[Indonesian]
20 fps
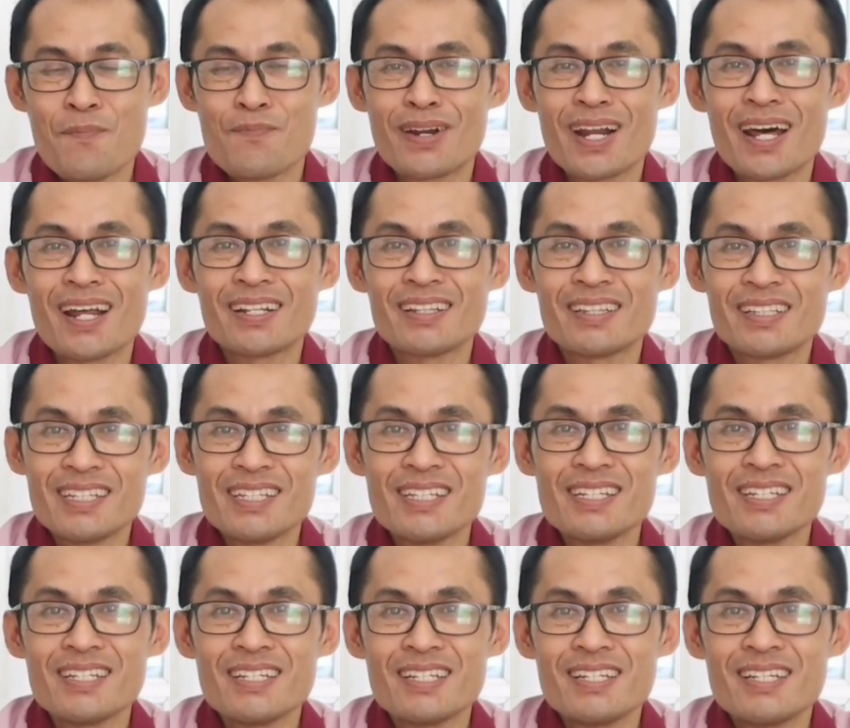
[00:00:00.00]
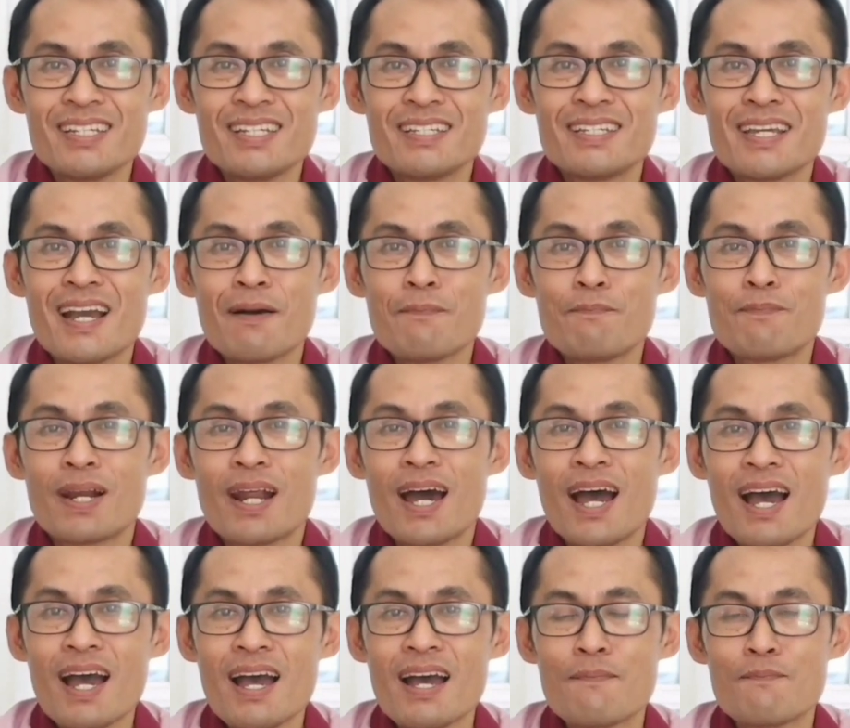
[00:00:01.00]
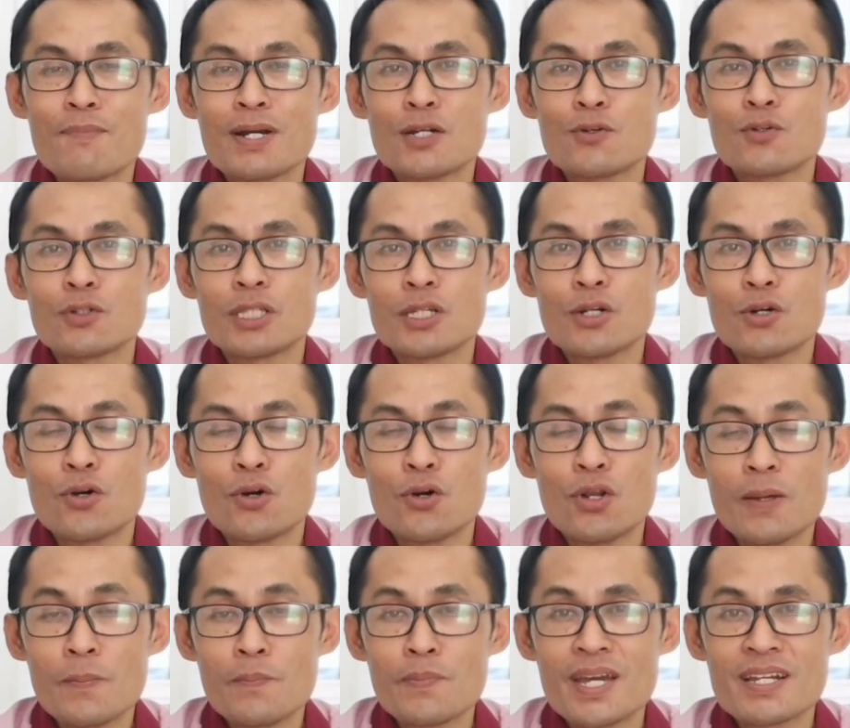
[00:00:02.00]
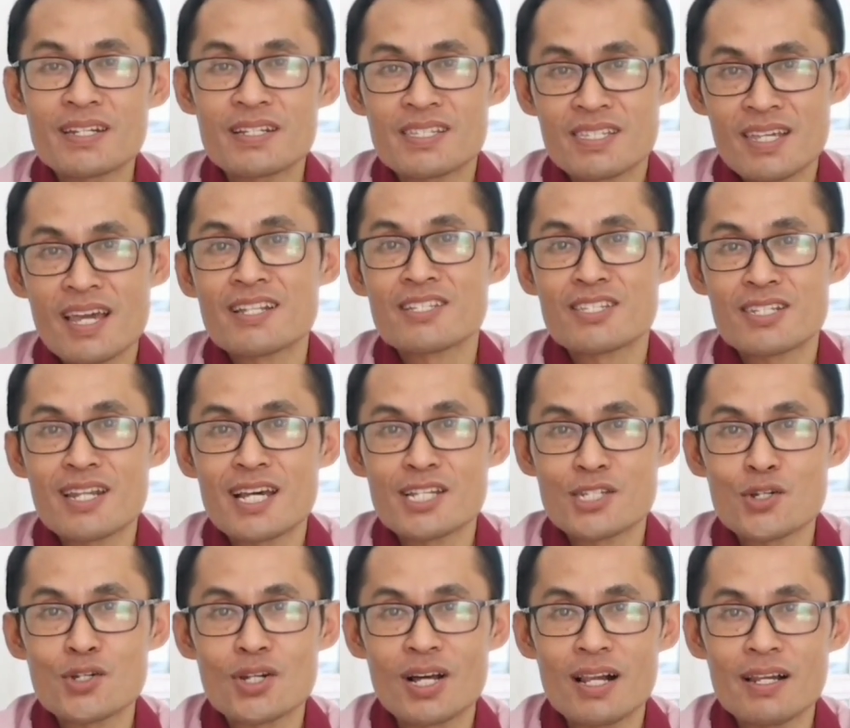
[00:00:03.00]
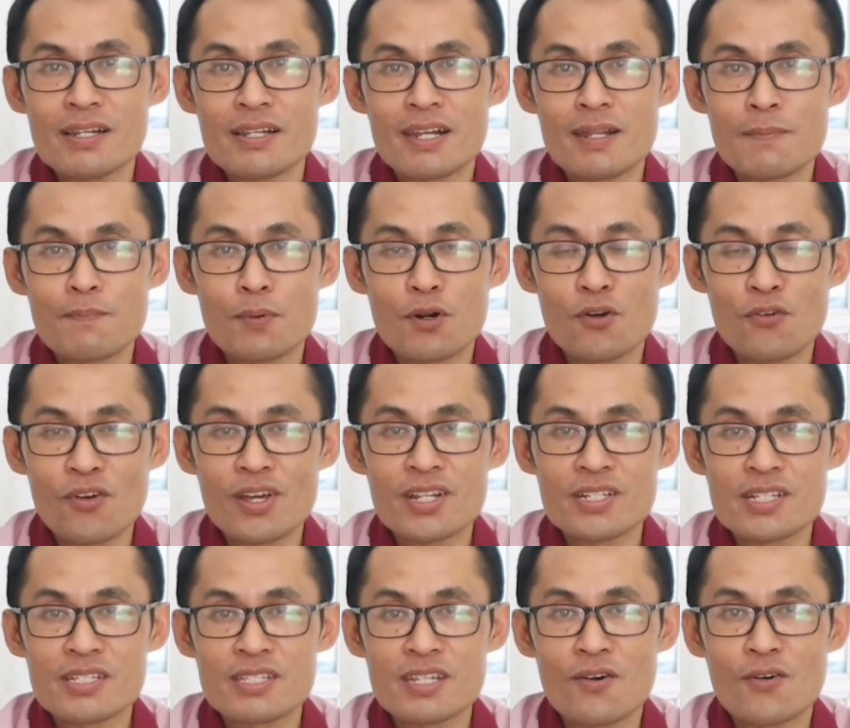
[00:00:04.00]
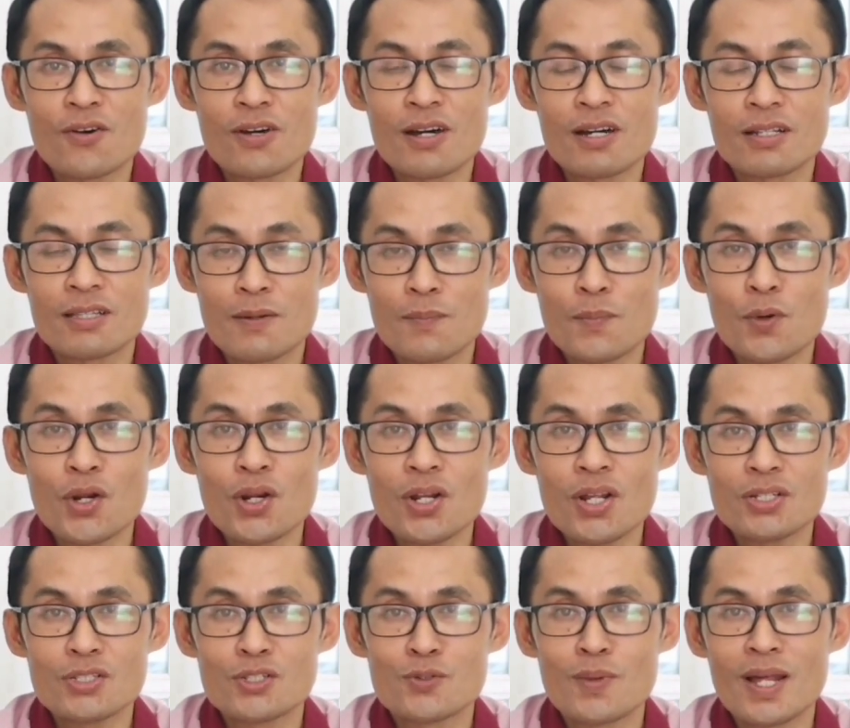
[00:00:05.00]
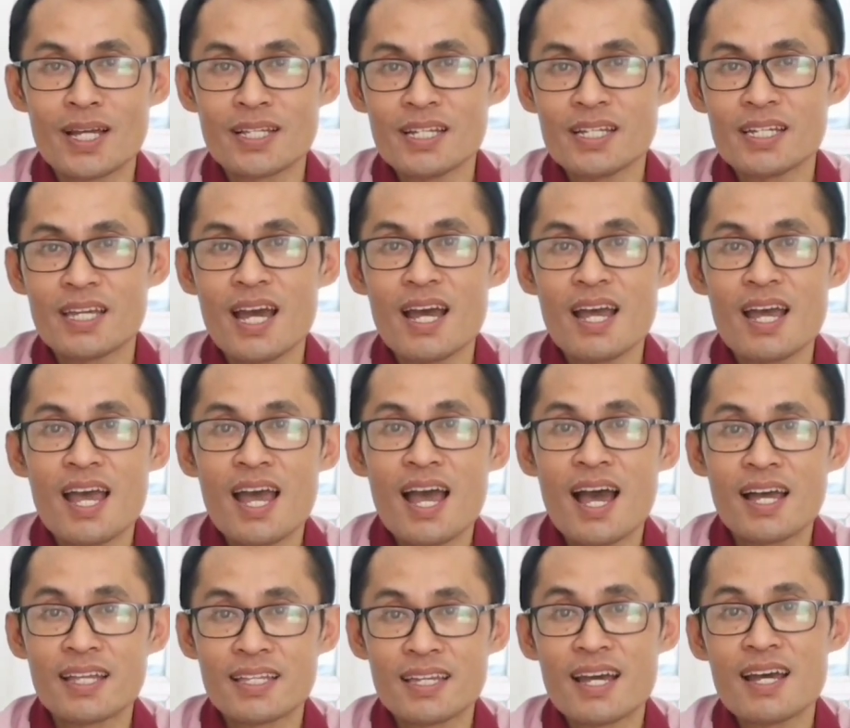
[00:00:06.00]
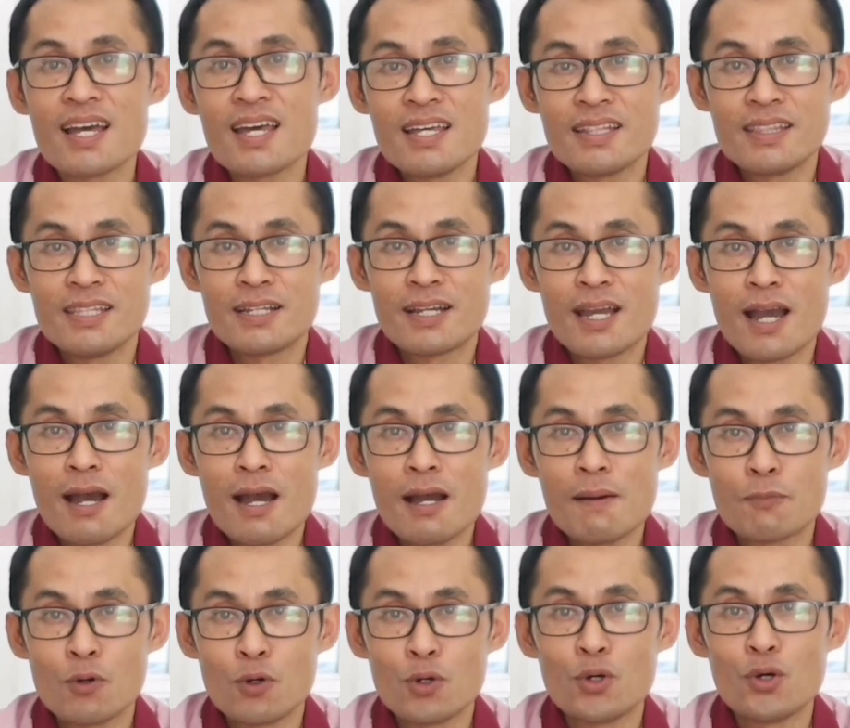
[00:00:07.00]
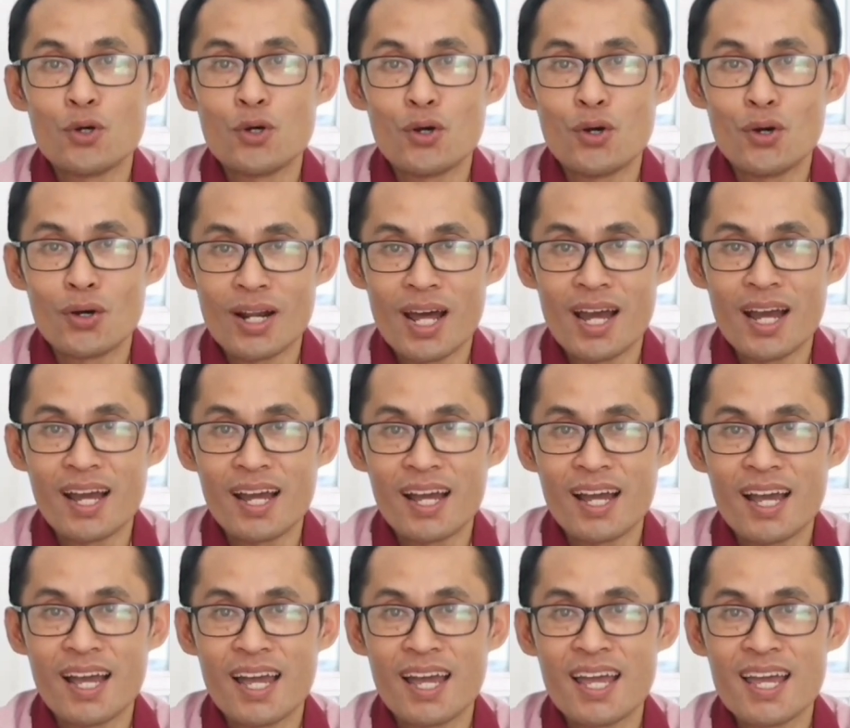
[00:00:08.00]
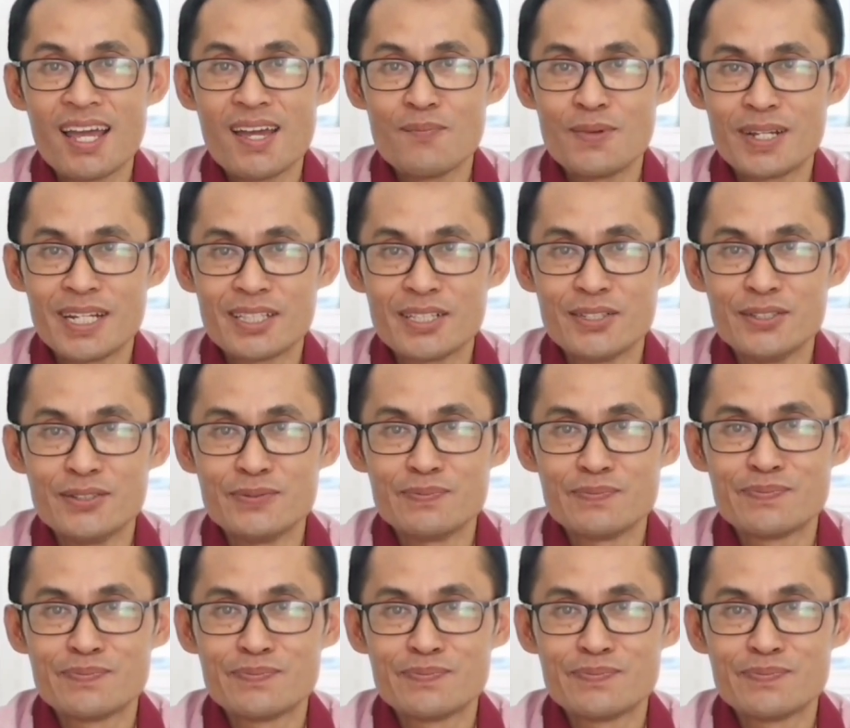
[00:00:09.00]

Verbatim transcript: Berarti yang berhak mengikuti Olimpiade Sains Nasional dari provinsi Jawa Timur jumlahnya ya hanya 30 orang. Begitu.